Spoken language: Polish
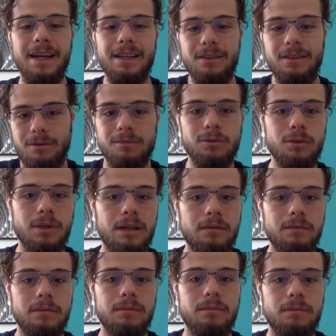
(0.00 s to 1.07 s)
No, tutaj
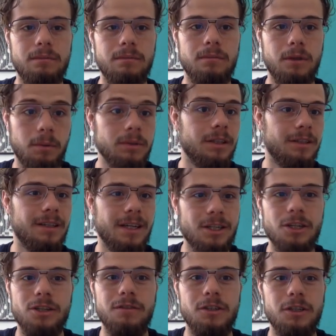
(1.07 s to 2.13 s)
no tak
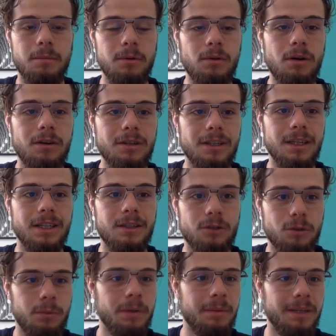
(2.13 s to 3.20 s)
rzeczywiście było.
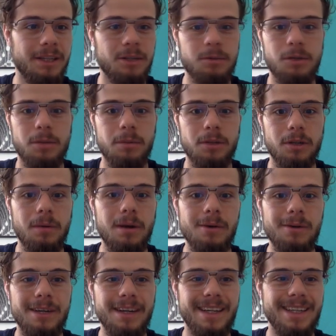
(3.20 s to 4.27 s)
Superman też mi się podobał
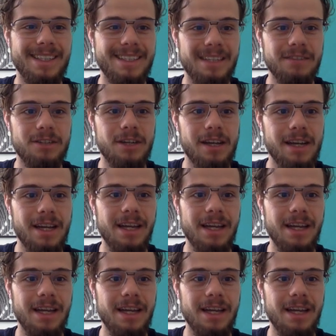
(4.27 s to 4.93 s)
zawsze.